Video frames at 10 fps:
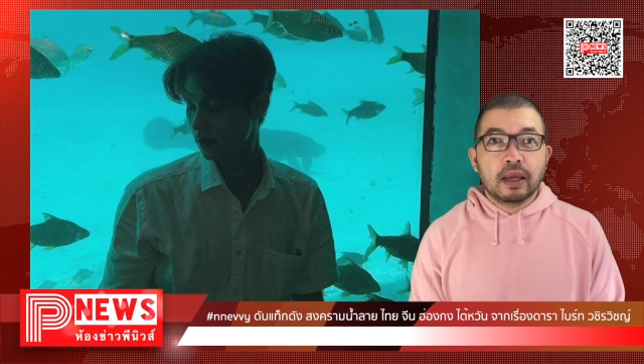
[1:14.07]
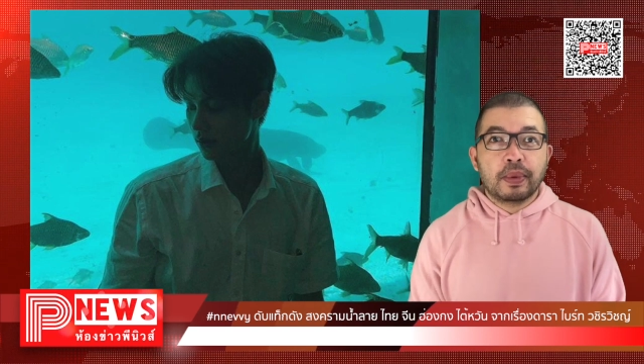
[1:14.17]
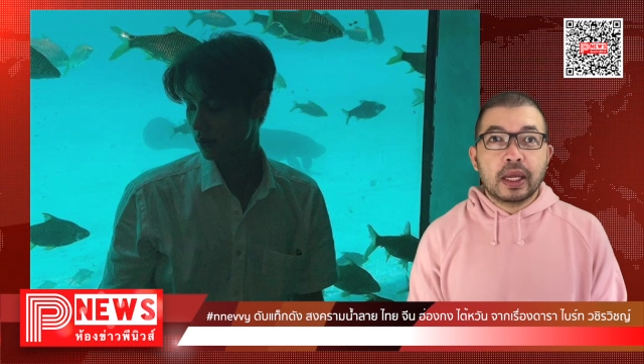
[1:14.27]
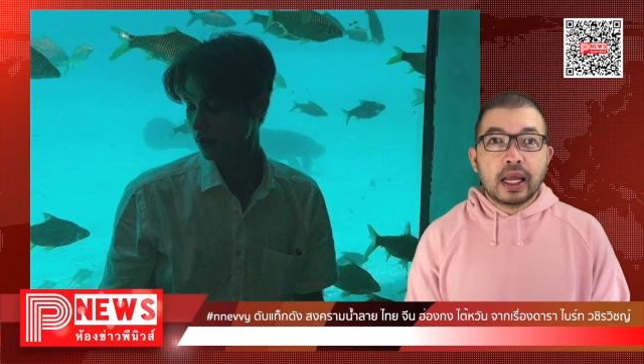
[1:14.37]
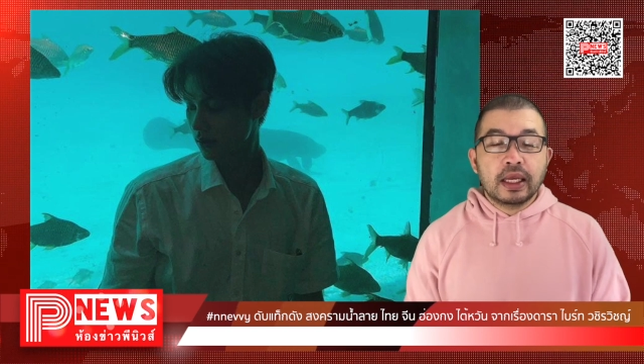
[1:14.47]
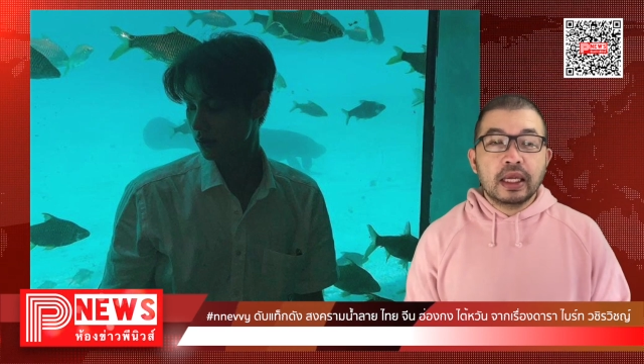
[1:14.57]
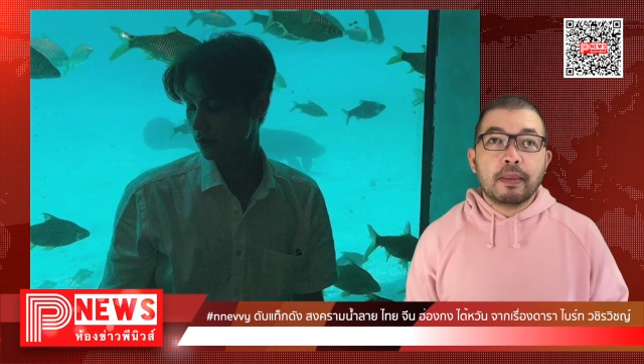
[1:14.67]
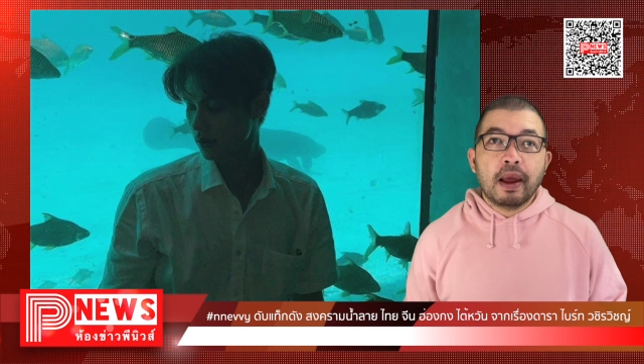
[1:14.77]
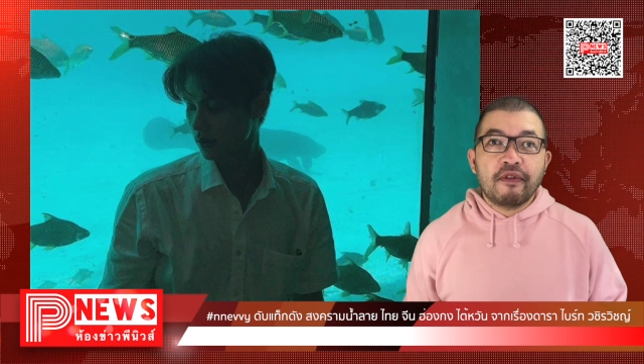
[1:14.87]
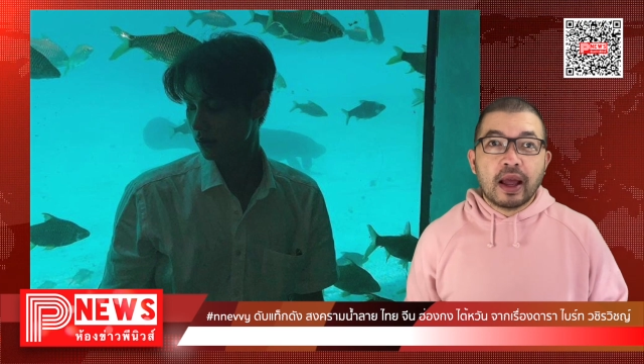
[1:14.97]
ประเด็นที่ทำ
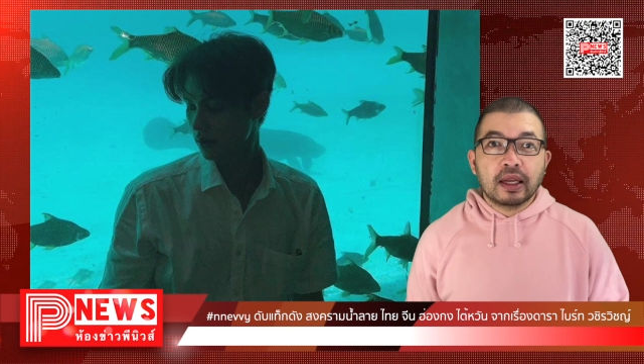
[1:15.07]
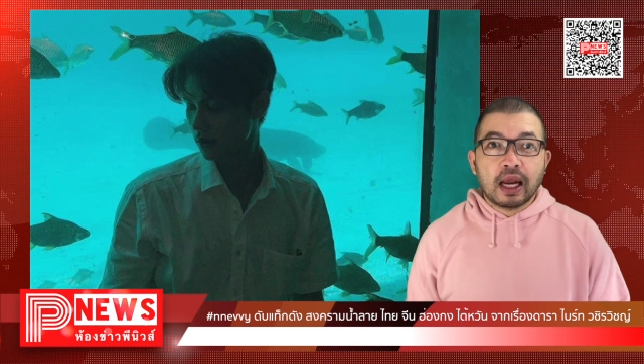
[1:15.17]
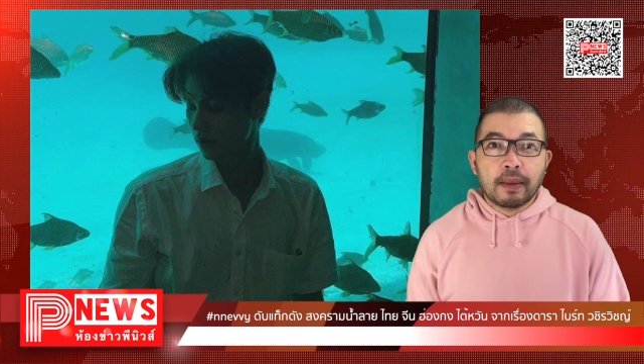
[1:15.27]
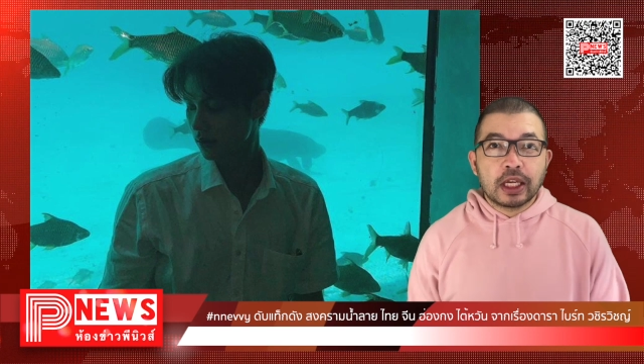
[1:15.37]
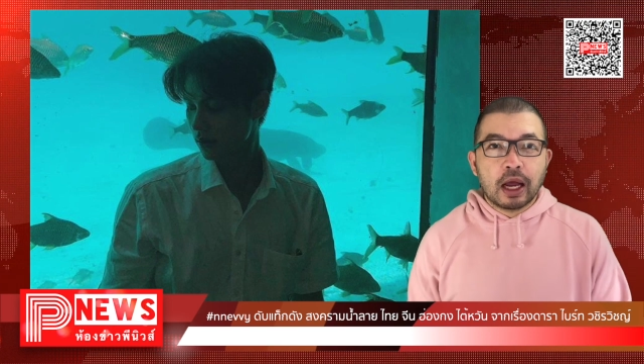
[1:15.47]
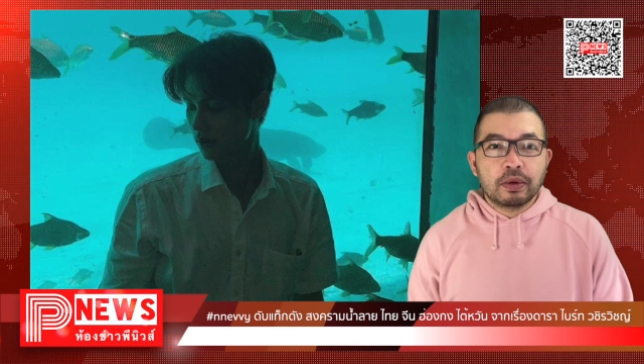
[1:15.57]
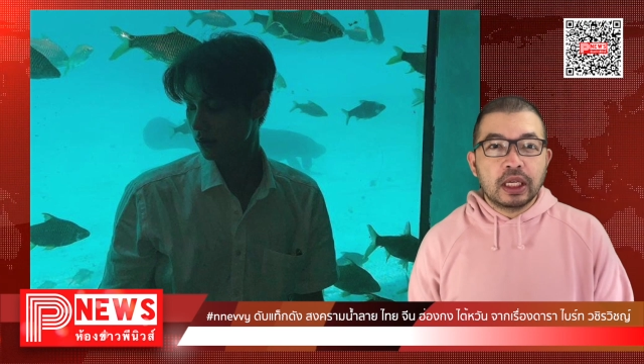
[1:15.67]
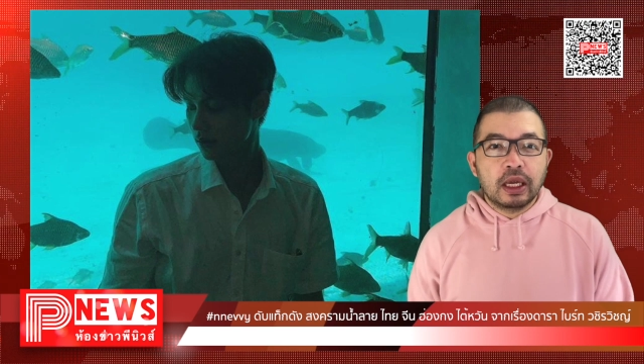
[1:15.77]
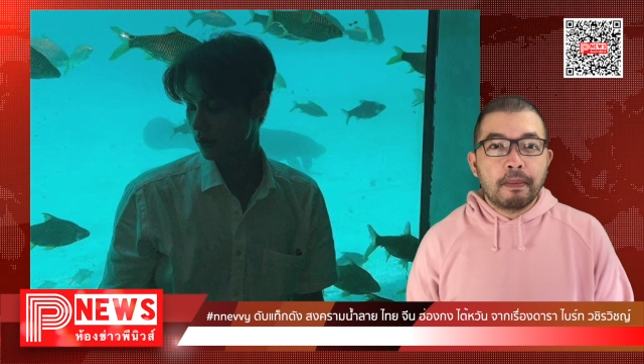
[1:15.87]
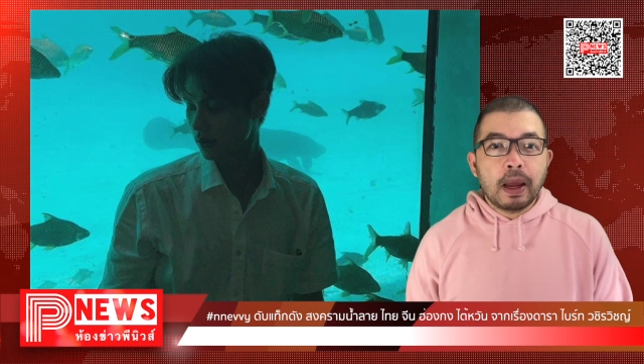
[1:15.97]
ให้แฟนคลับชาวจี
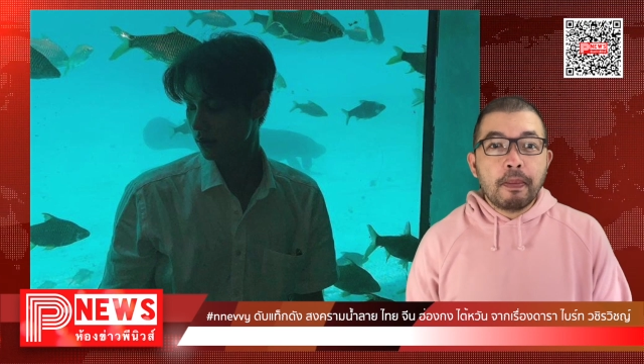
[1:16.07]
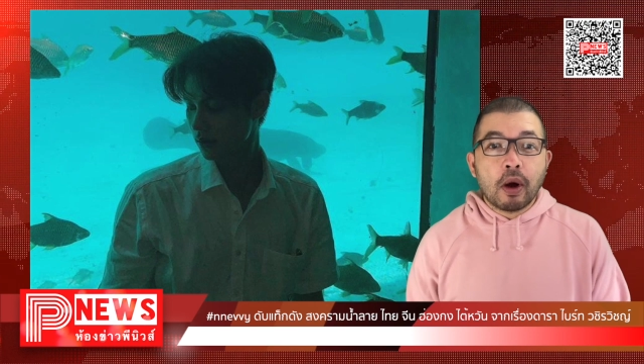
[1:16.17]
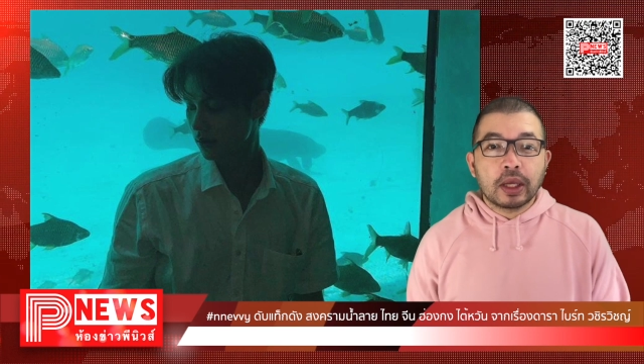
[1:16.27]
นไม่พอ